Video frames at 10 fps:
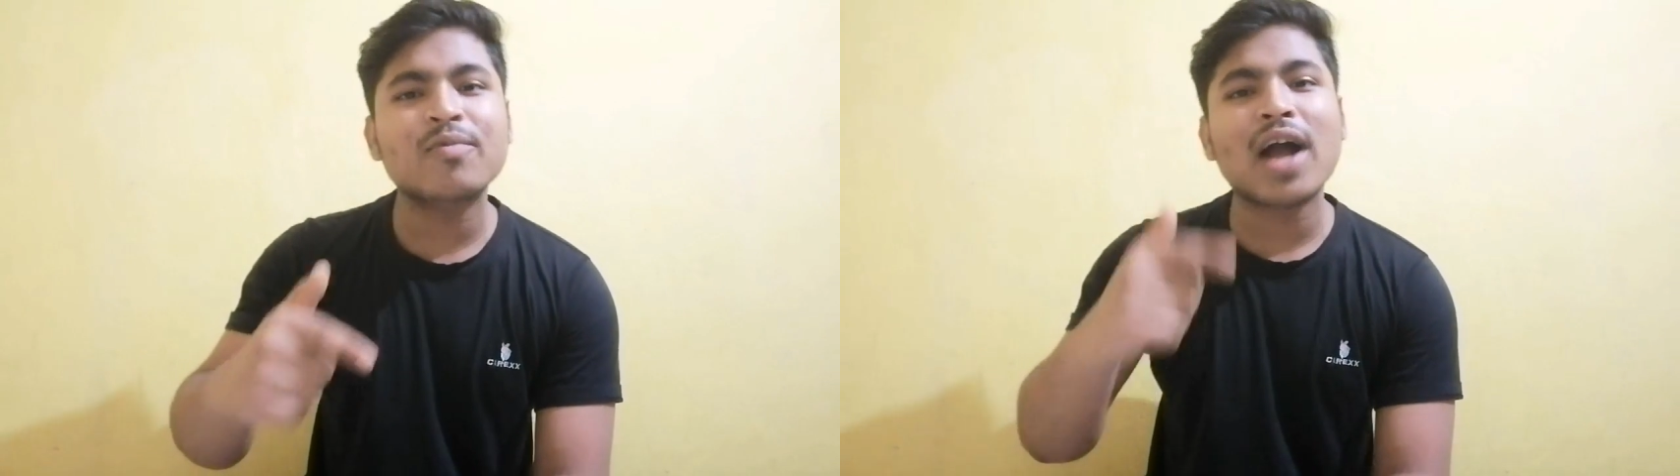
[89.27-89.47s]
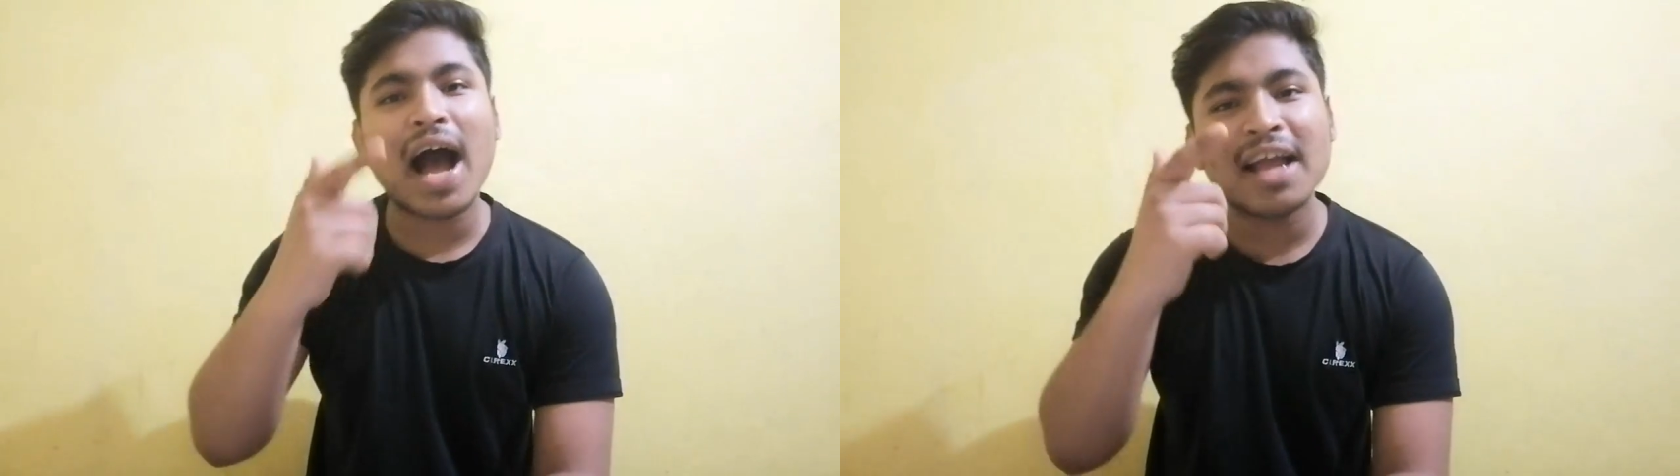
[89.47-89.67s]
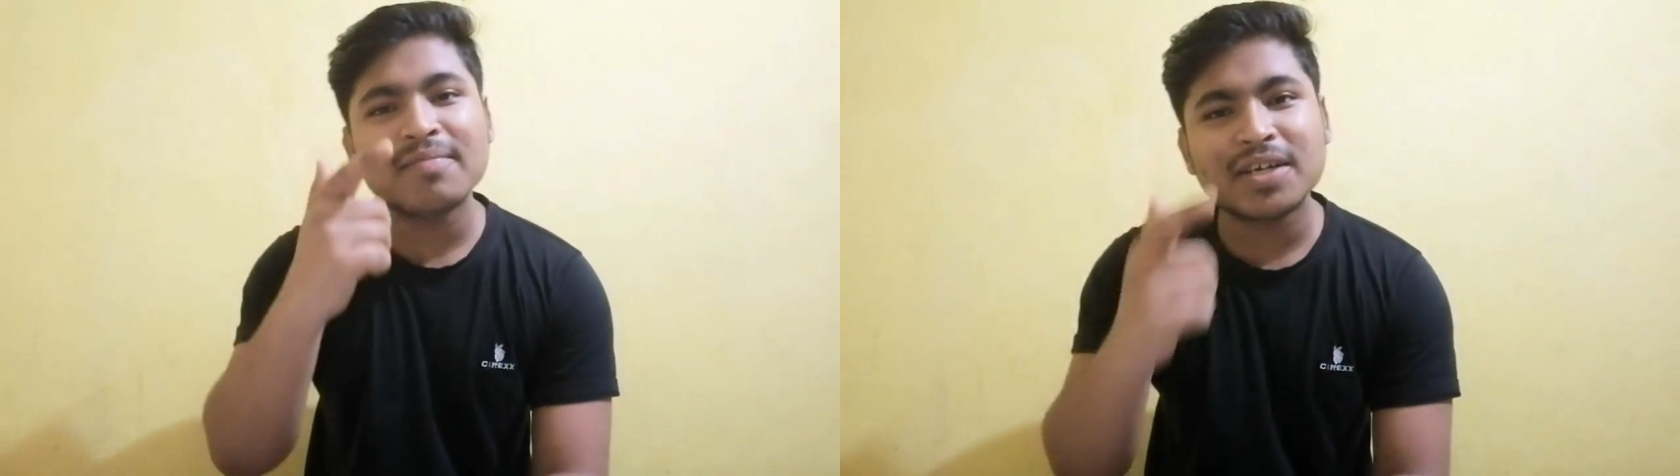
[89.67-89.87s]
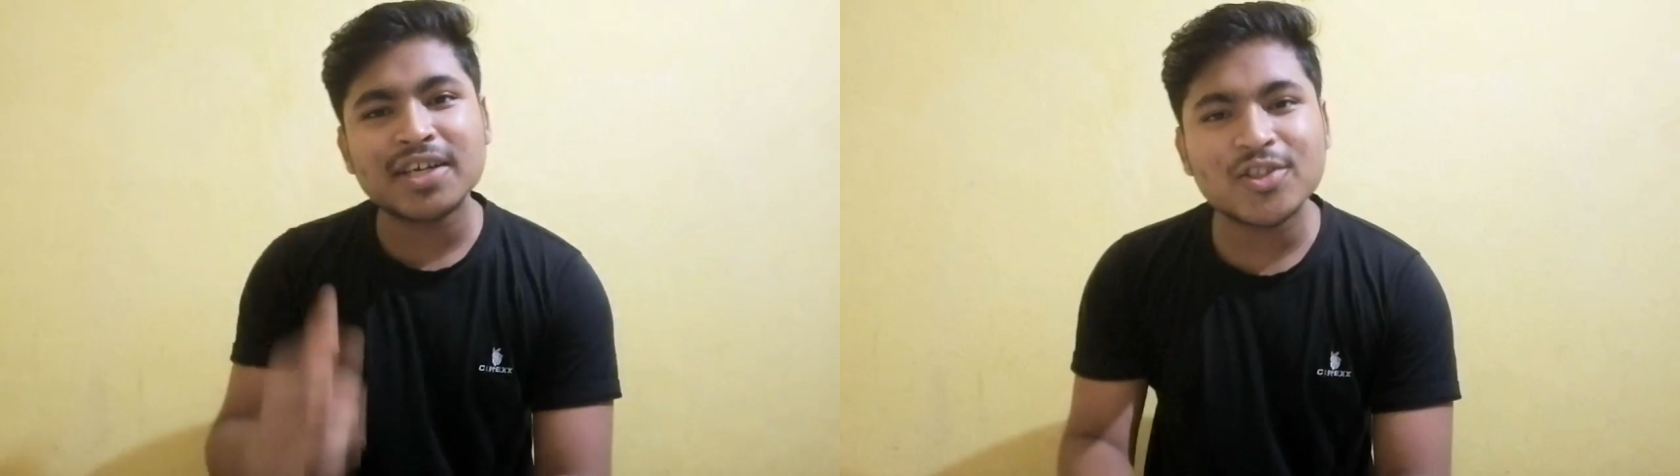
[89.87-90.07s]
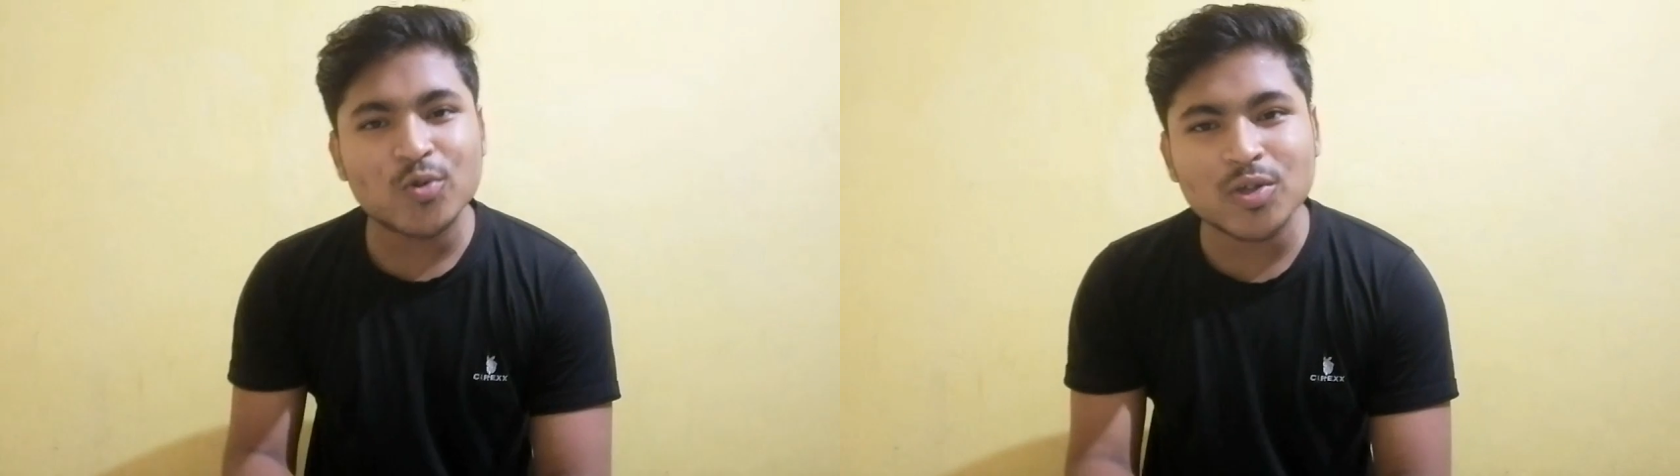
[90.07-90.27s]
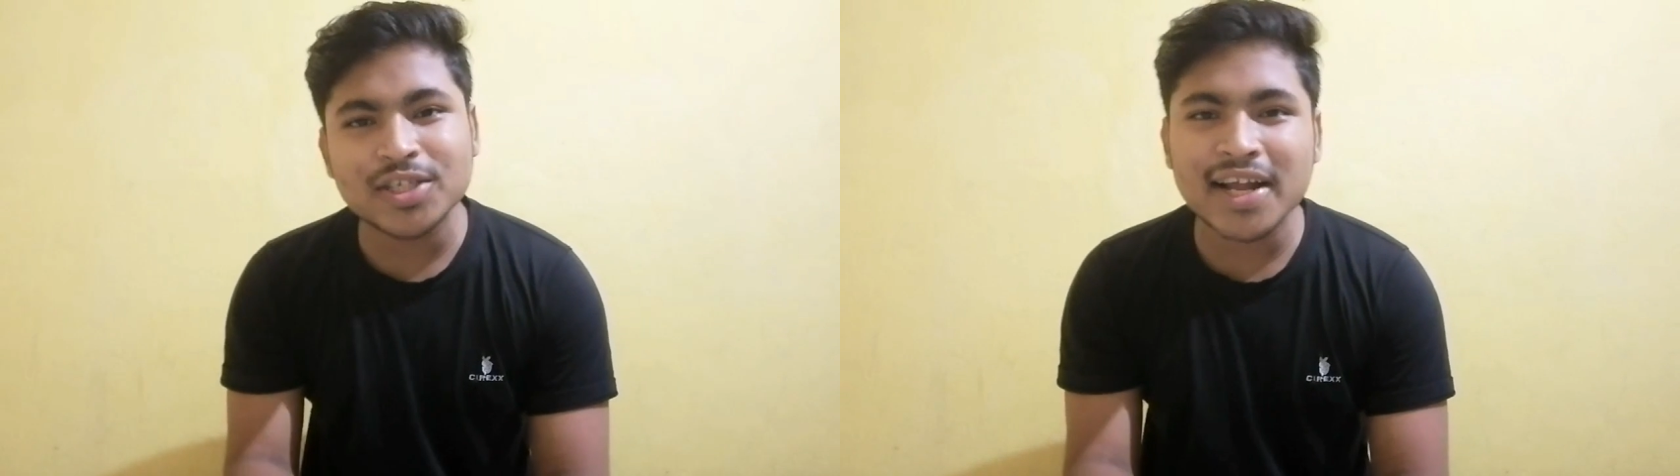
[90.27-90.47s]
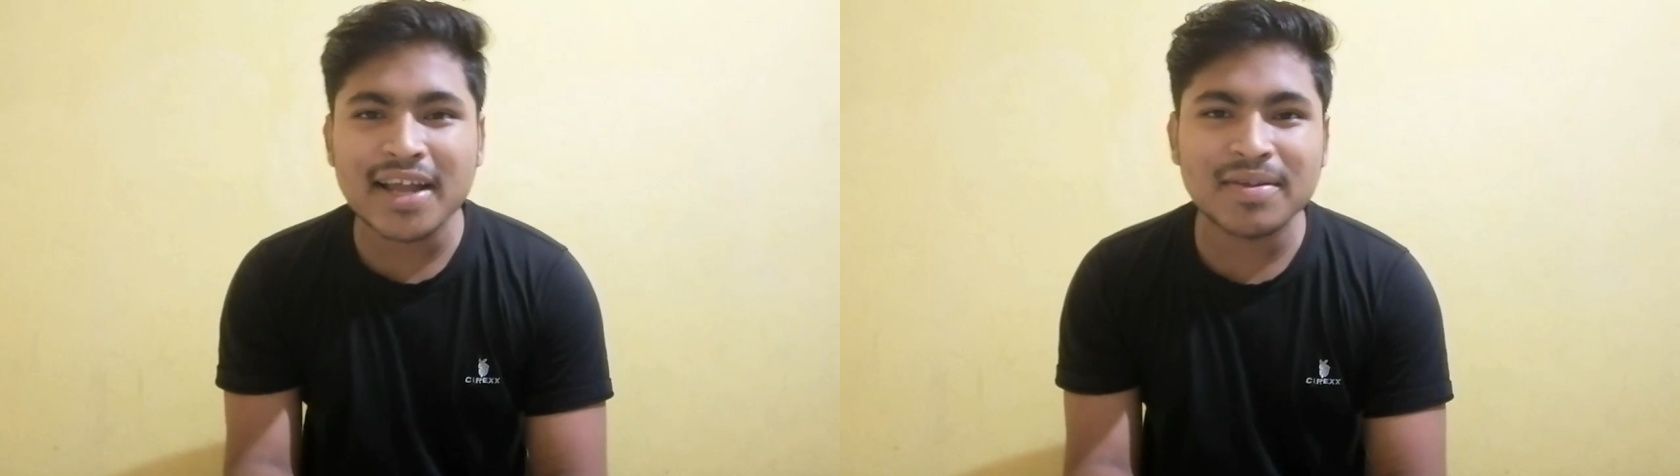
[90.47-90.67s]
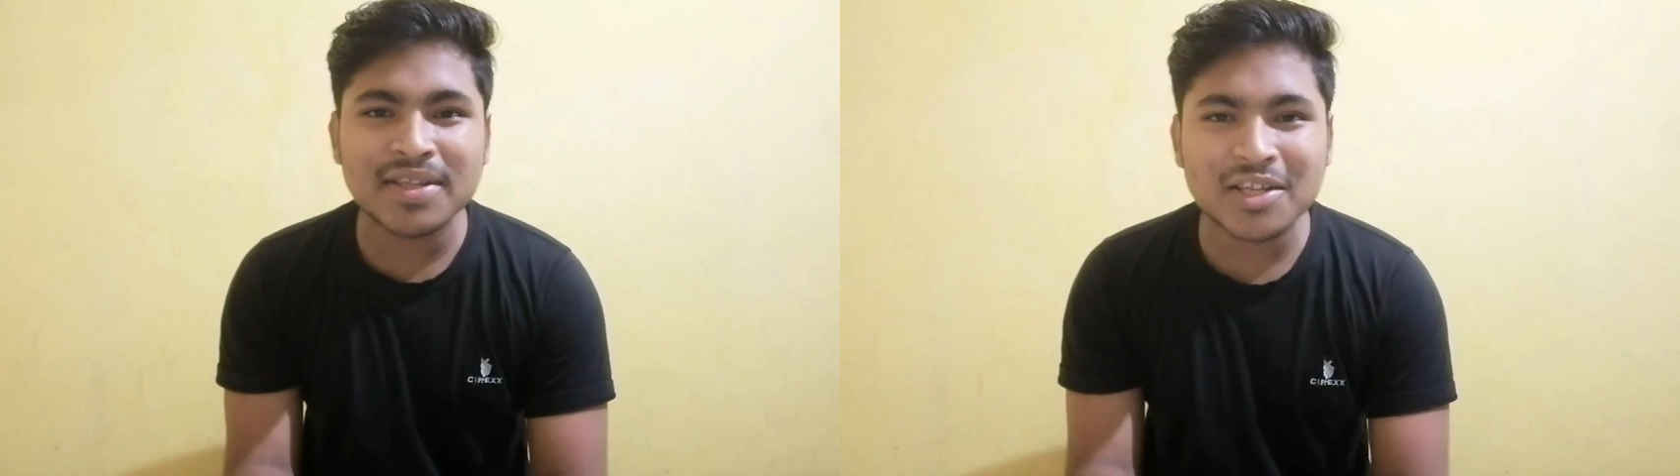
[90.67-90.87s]
এবং আই বাটন দুটো
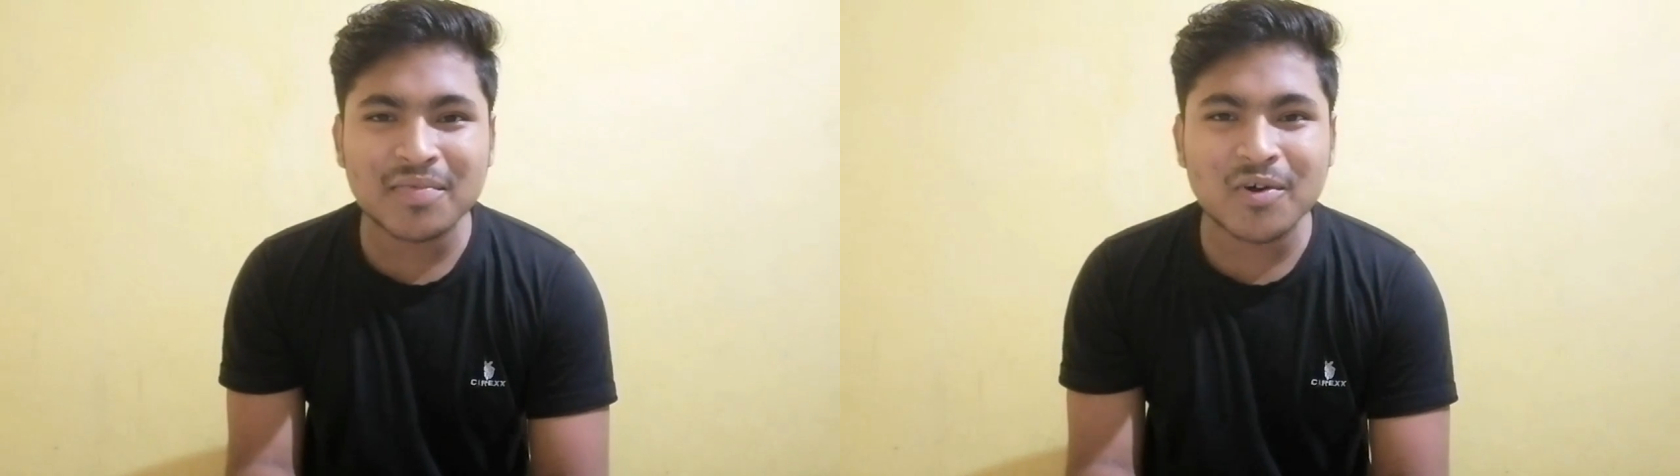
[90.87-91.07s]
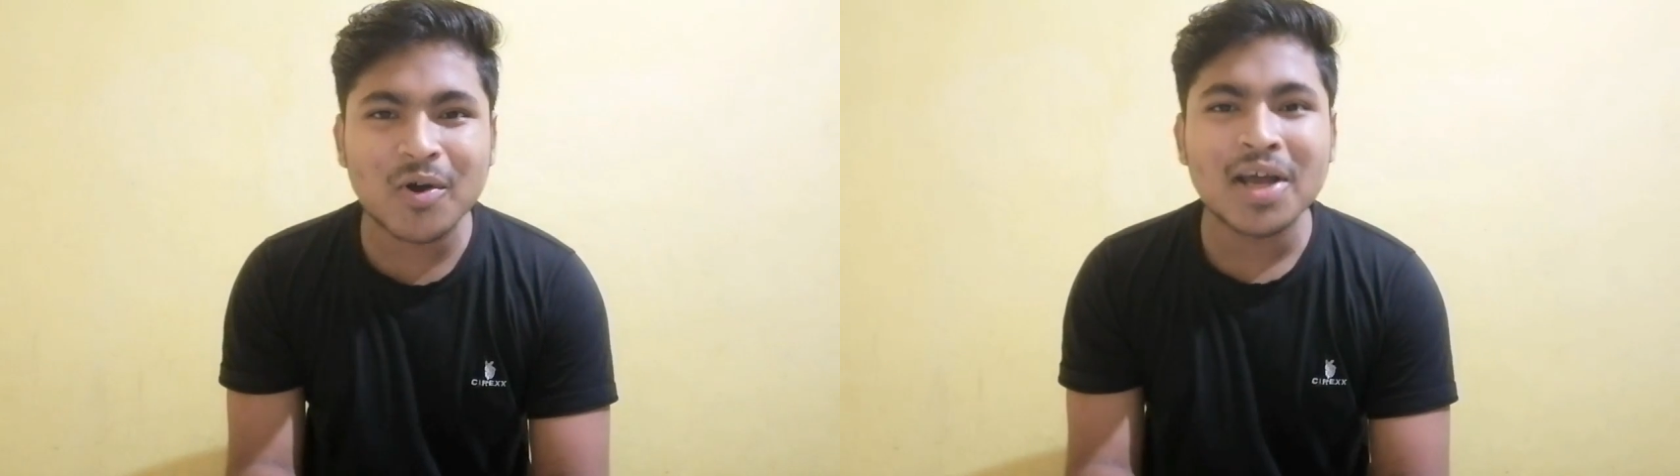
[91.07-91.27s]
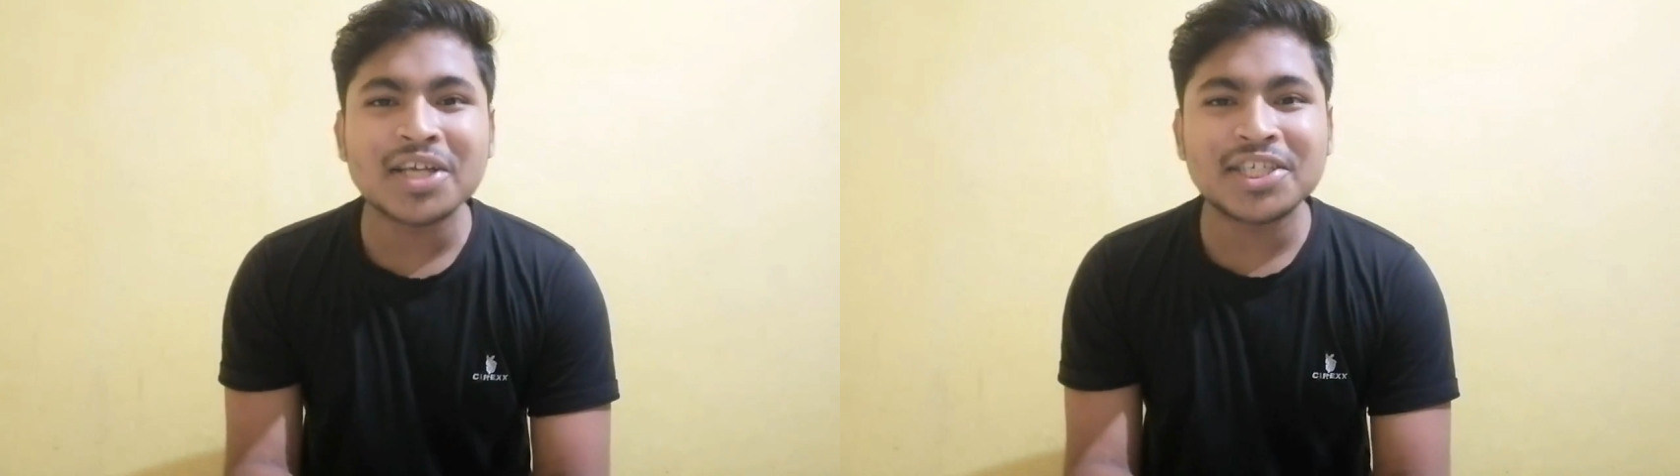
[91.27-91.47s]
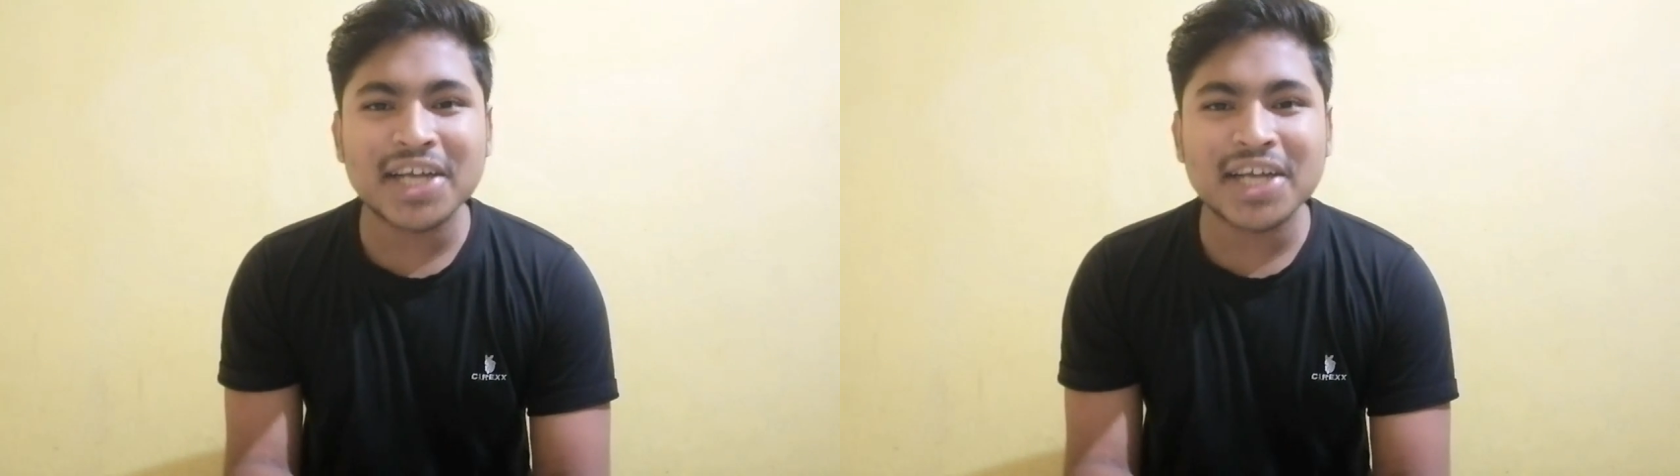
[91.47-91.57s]
জায়গায় আমি দিয়ে দেবো